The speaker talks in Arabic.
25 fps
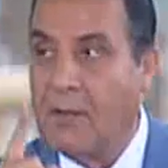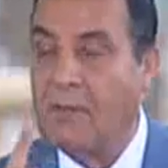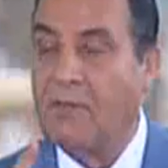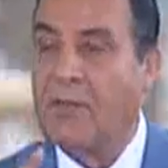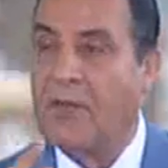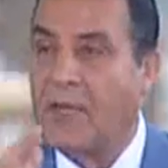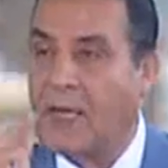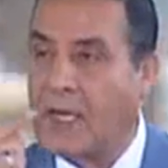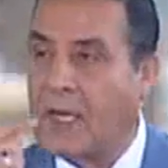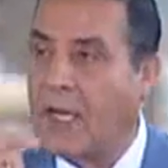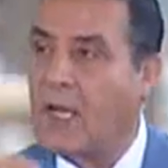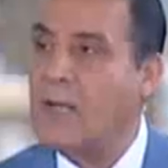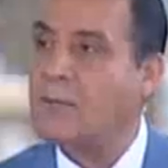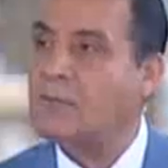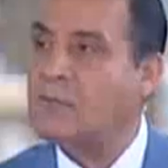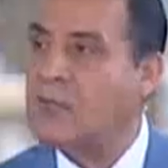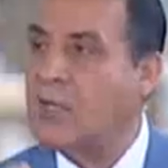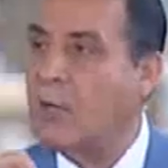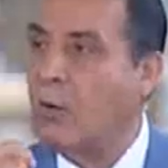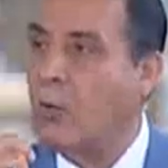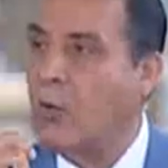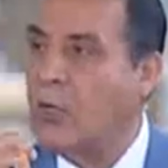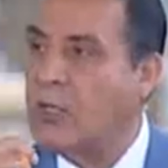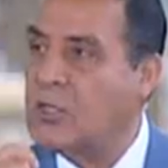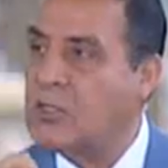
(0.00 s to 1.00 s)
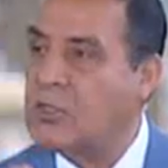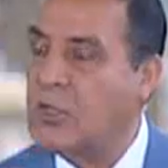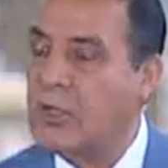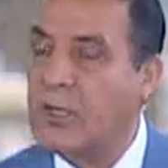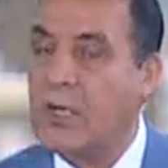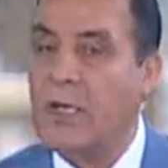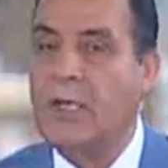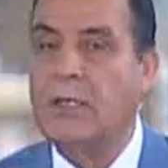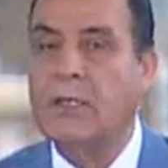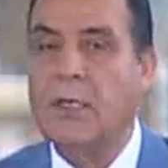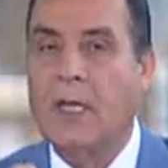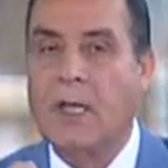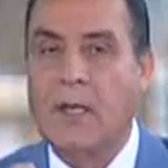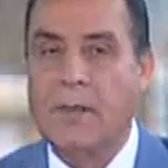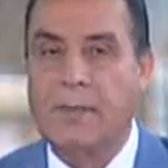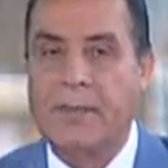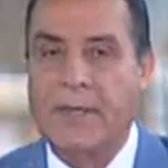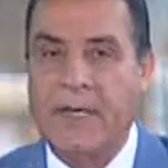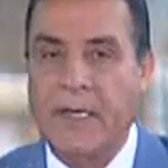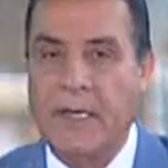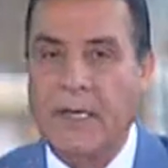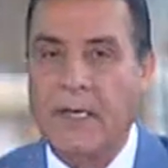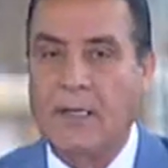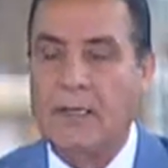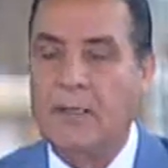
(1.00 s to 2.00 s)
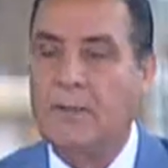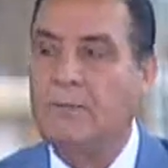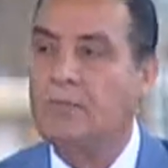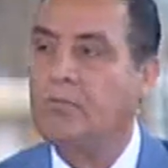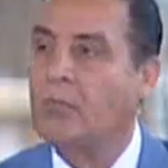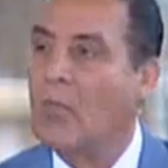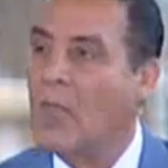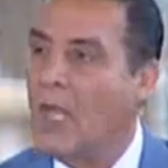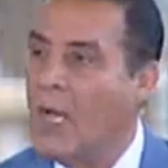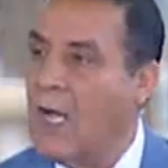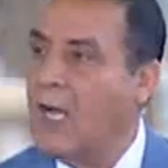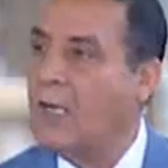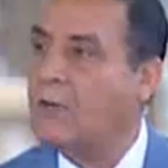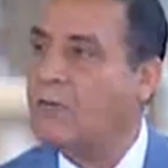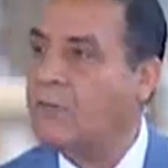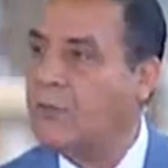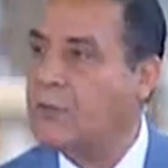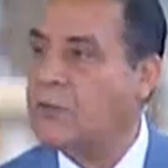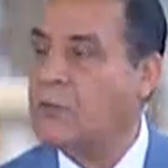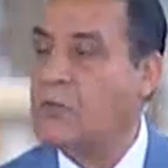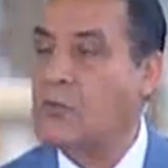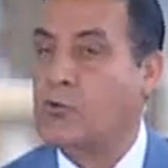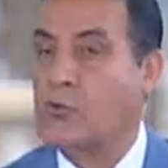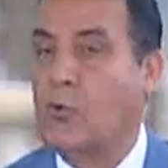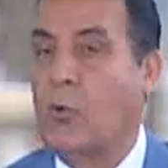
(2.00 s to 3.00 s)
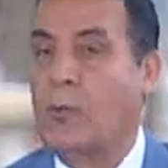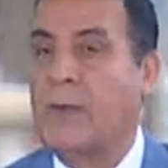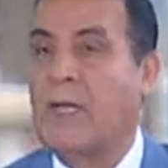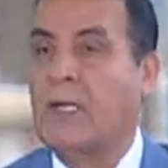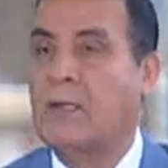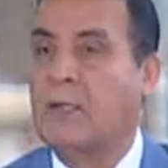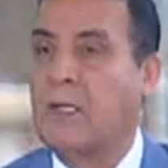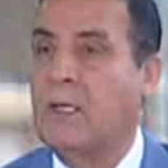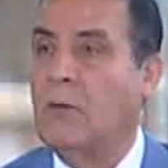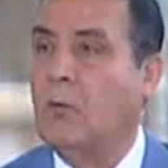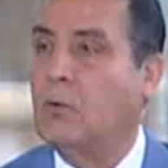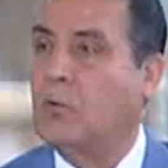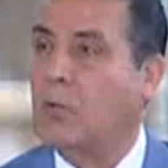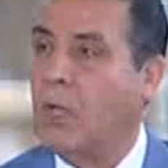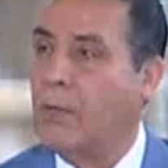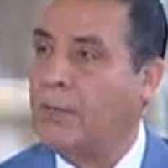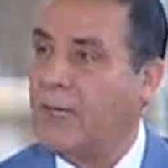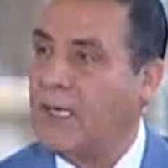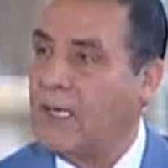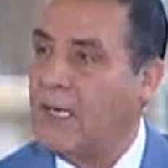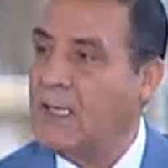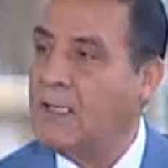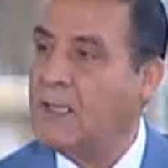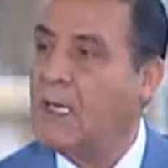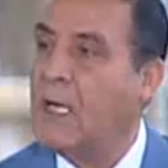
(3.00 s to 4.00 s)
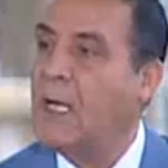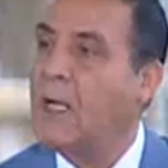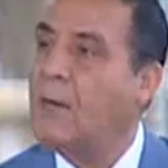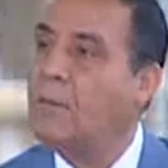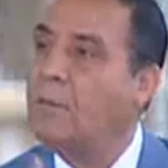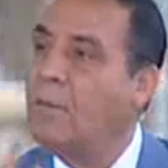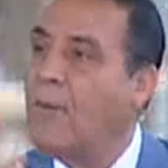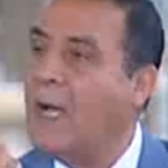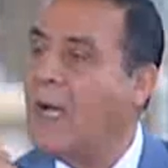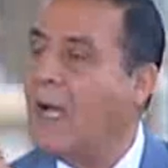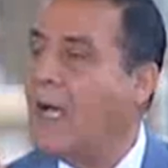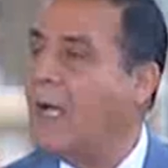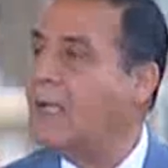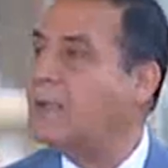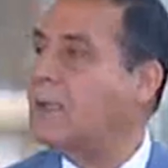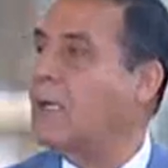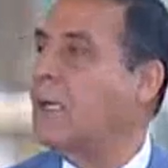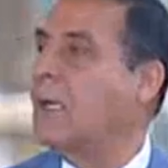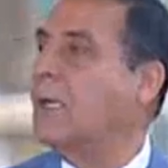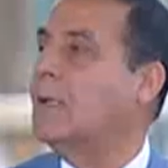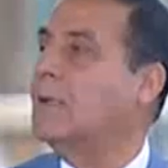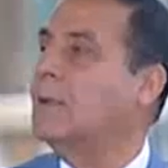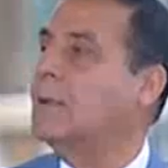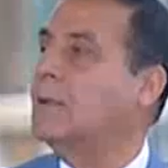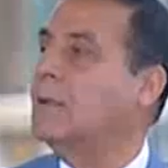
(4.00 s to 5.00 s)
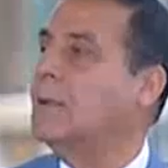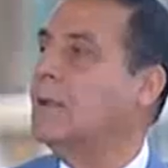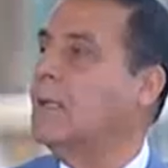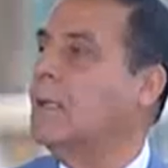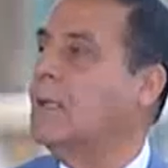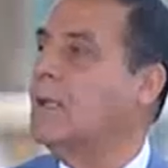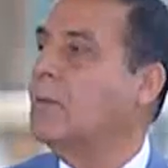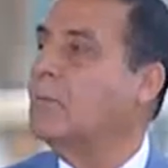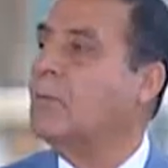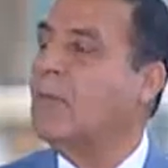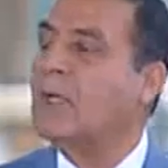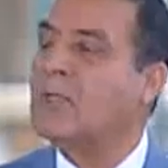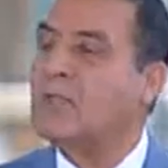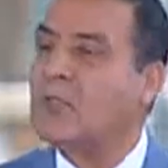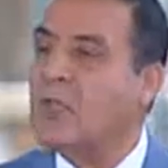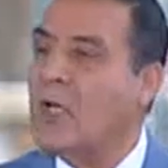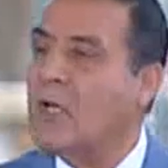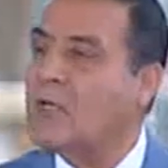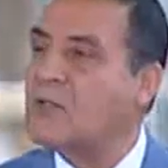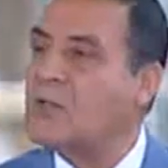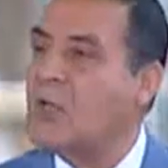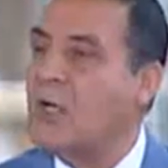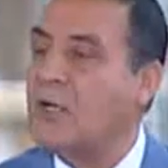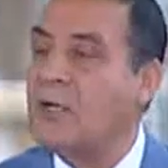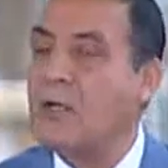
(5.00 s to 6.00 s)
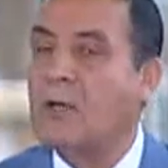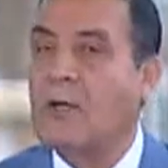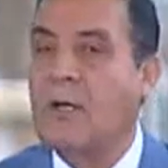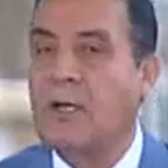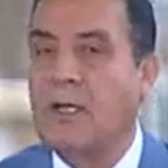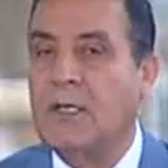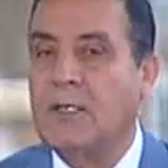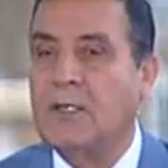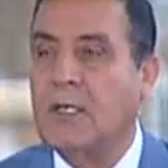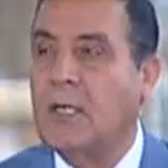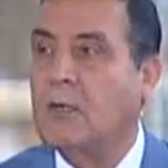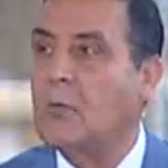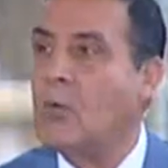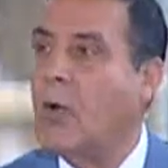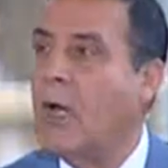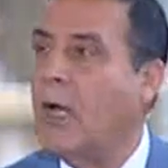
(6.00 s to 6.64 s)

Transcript: في 25 ابريل 1982 ما عدا منطقه صغيره جدا طبعا.